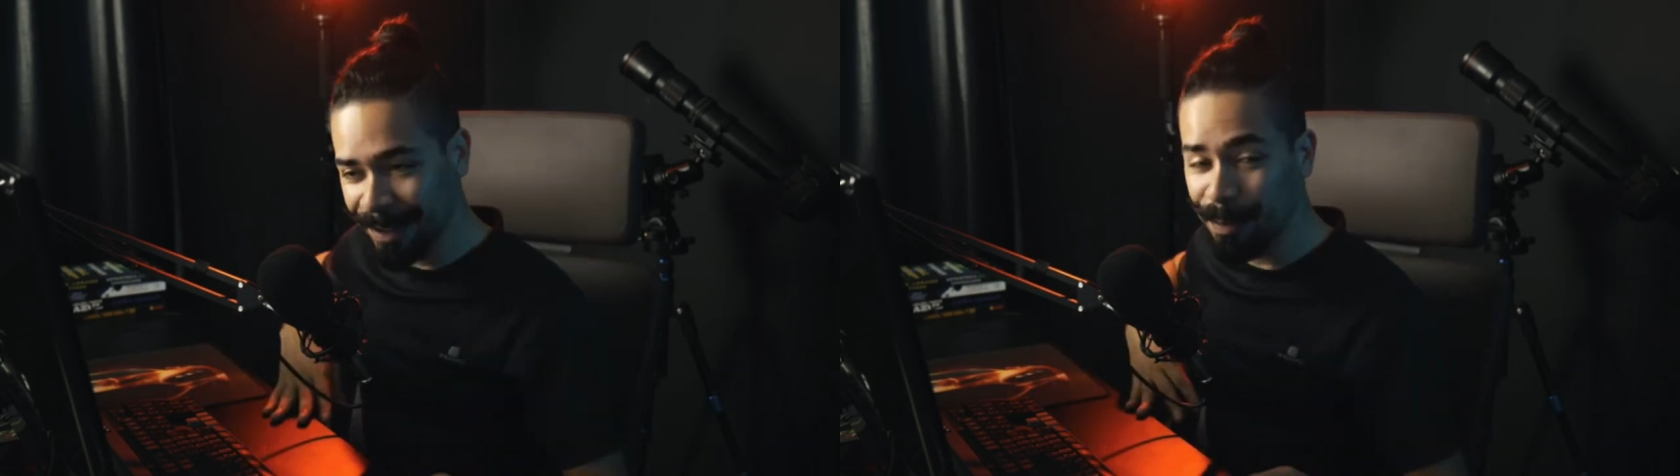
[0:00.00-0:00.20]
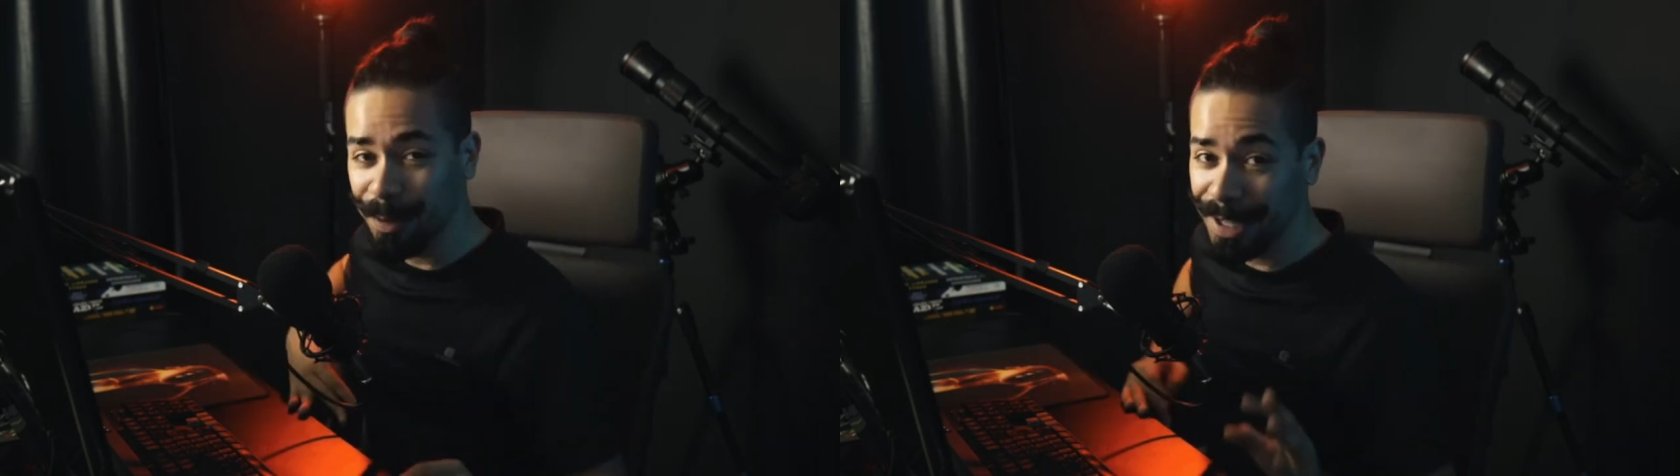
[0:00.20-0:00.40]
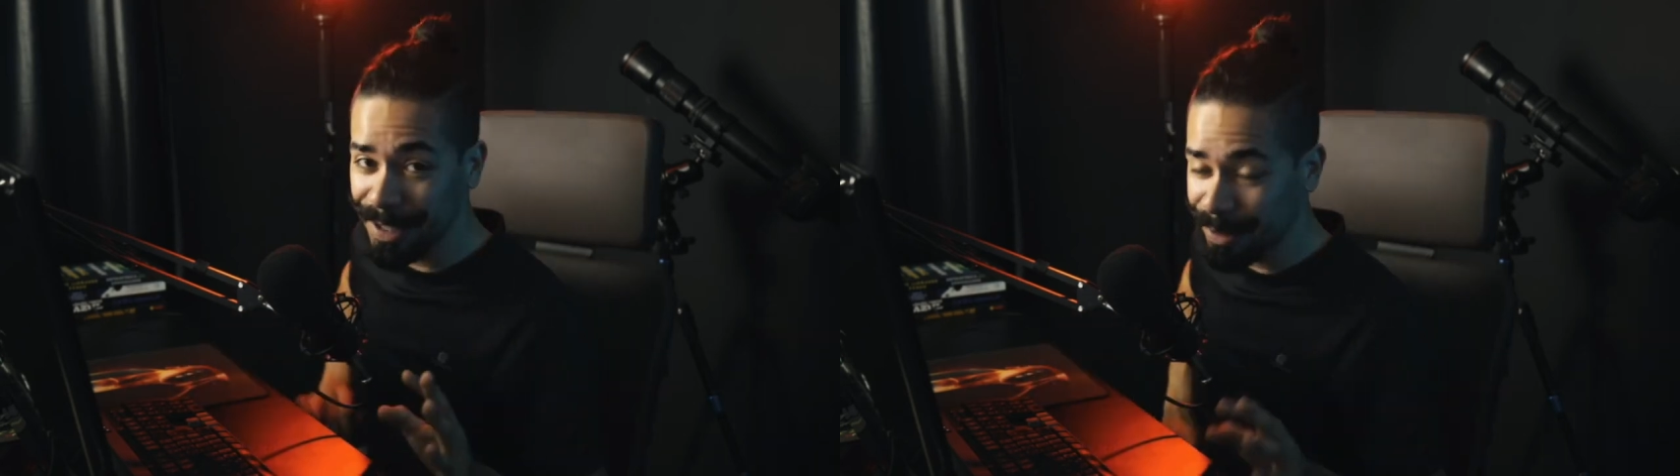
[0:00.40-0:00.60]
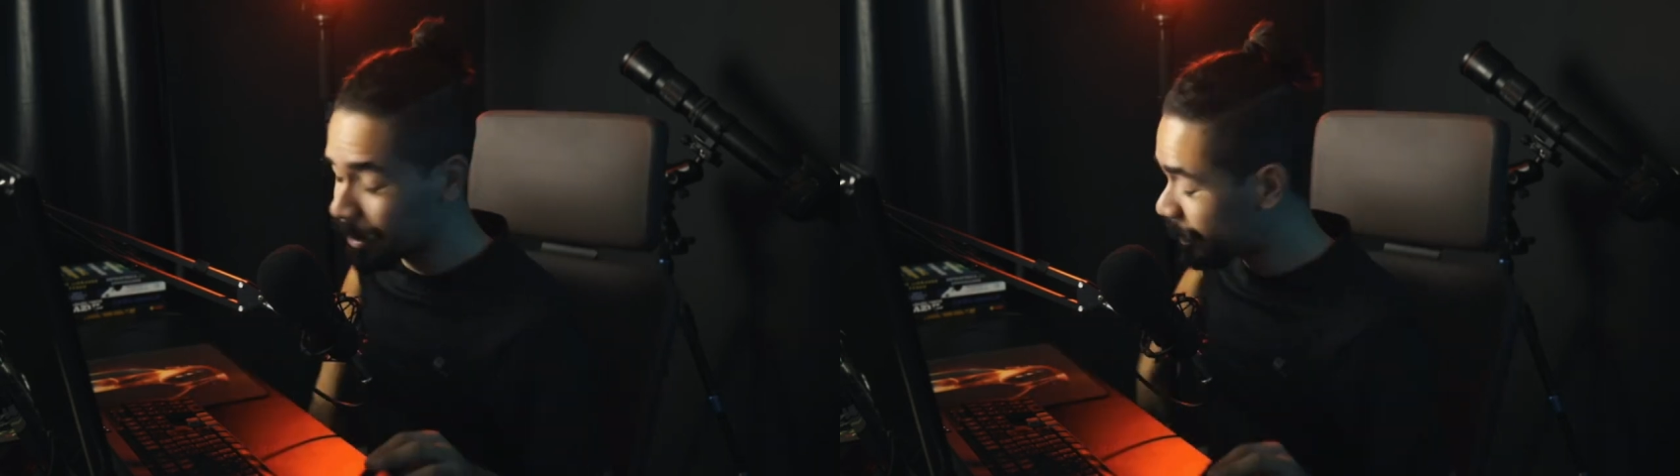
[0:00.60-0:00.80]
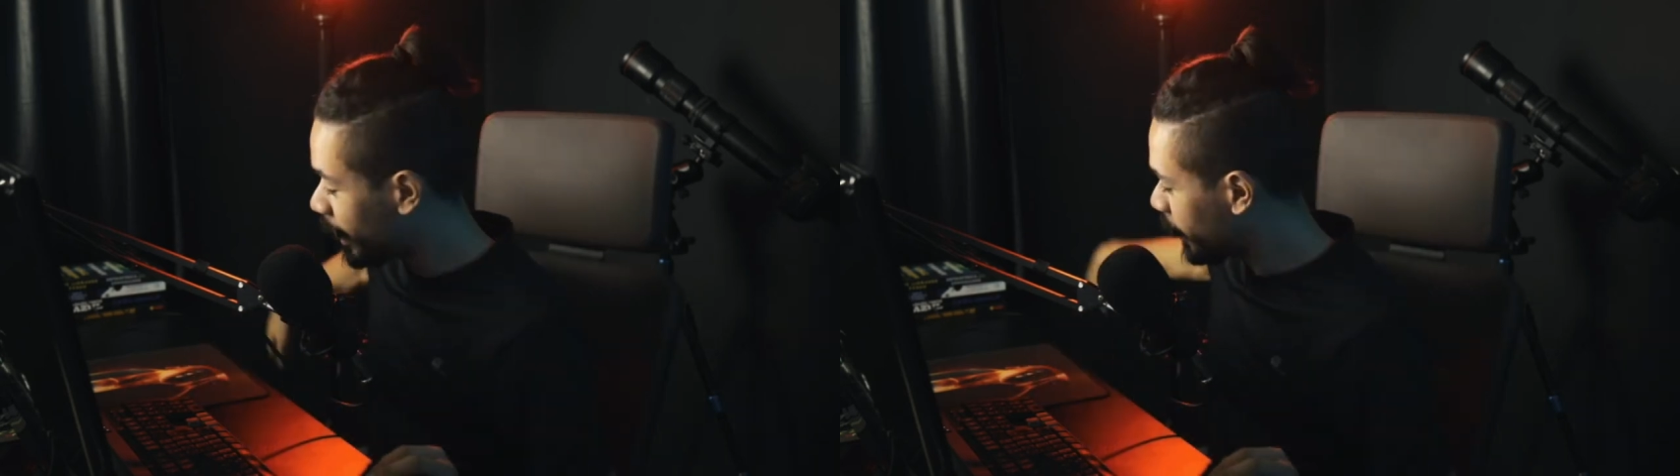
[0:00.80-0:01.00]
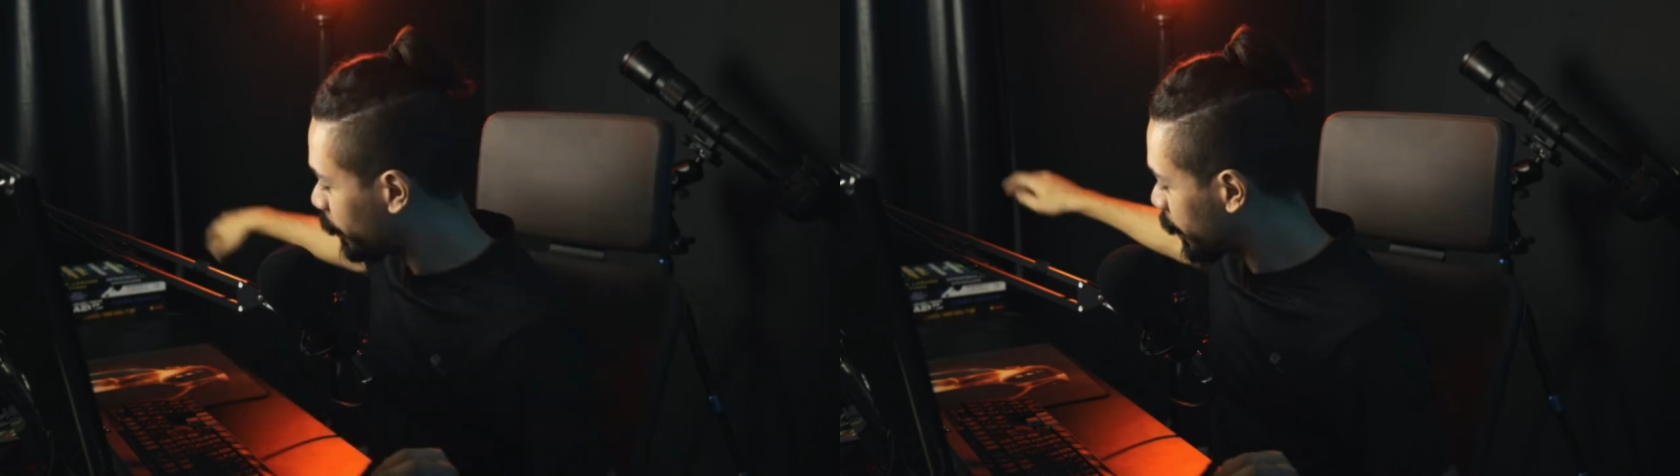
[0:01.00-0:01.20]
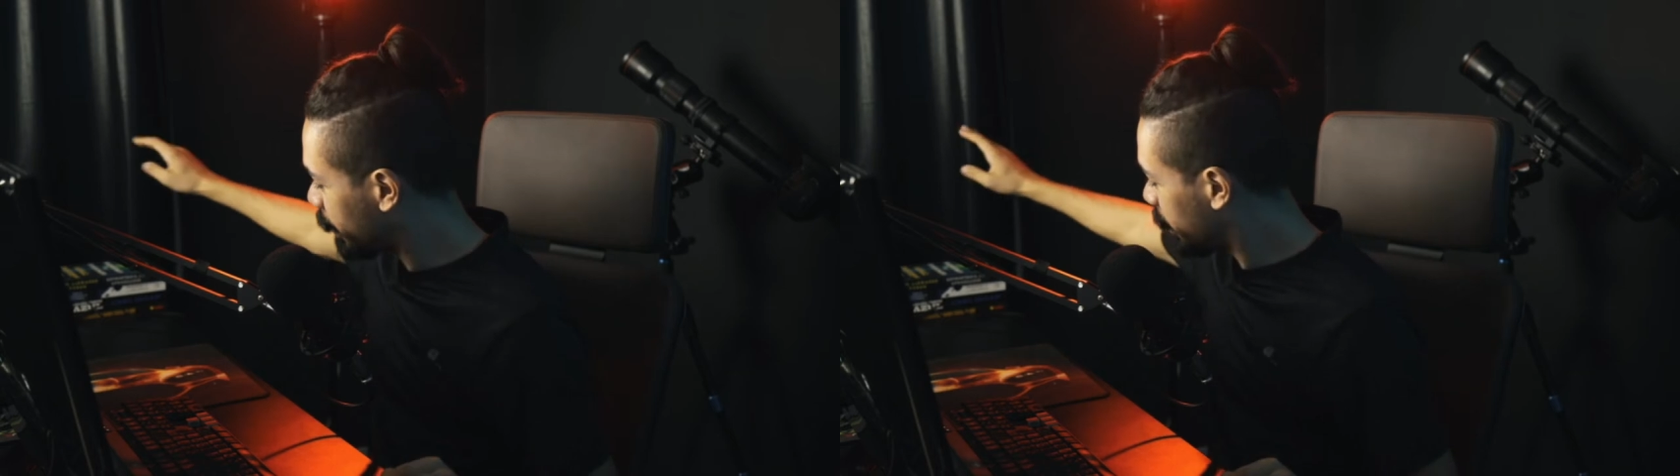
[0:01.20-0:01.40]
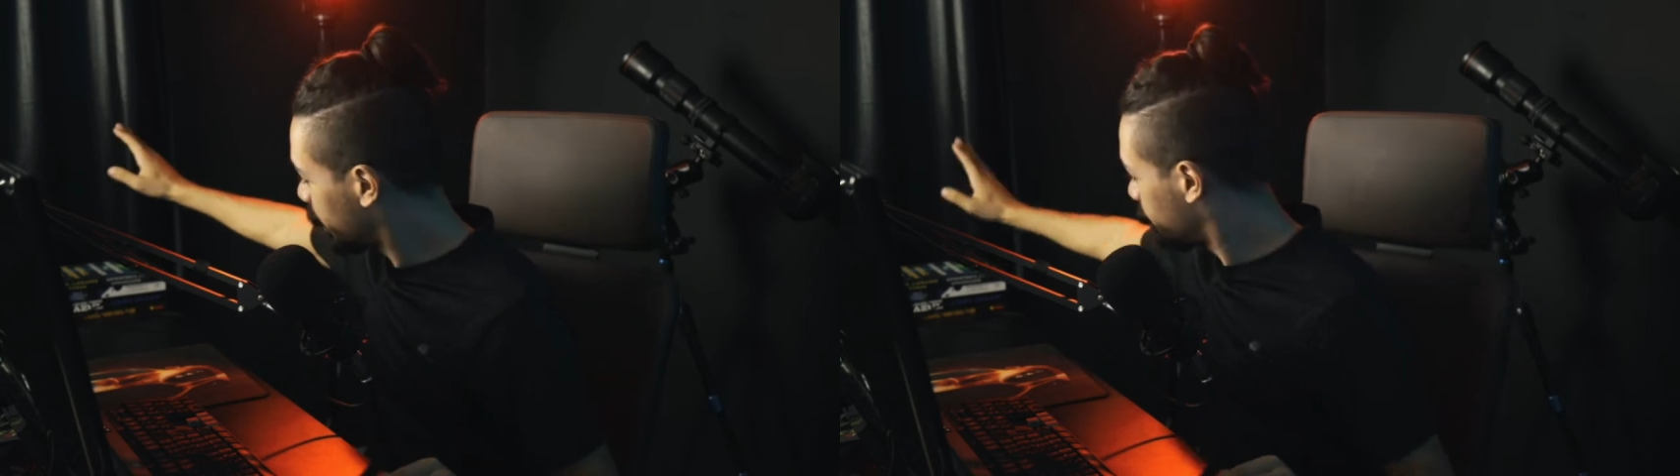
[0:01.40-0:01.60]
Sobre o que, que a gente vai falar
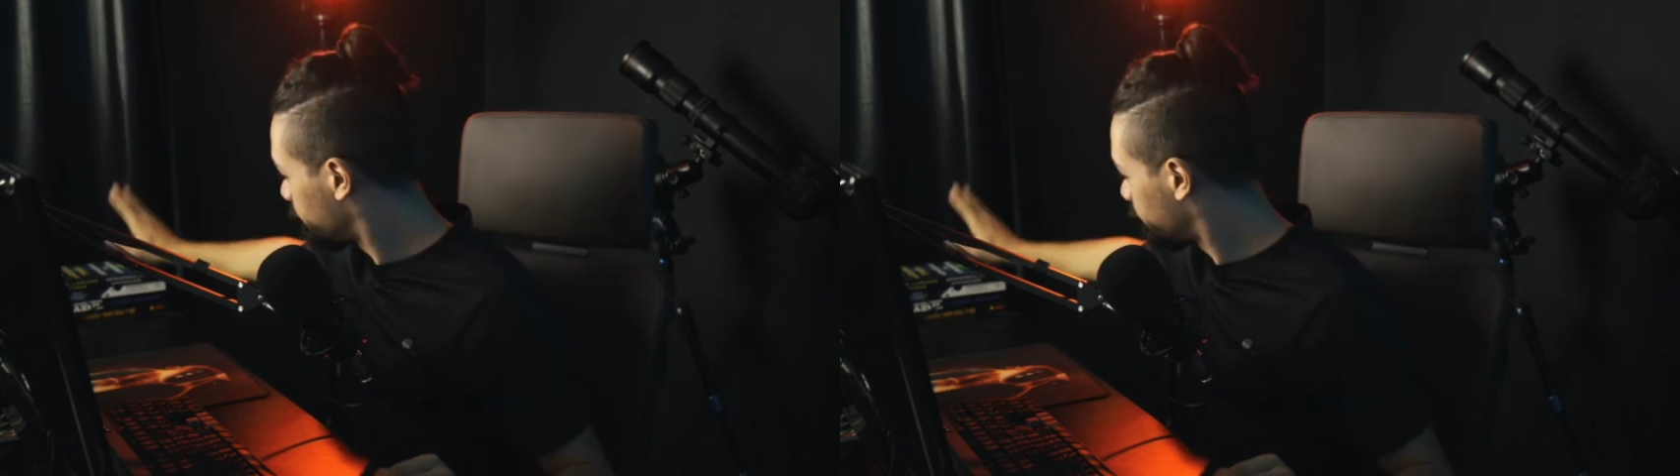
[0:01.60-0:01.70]
hoje?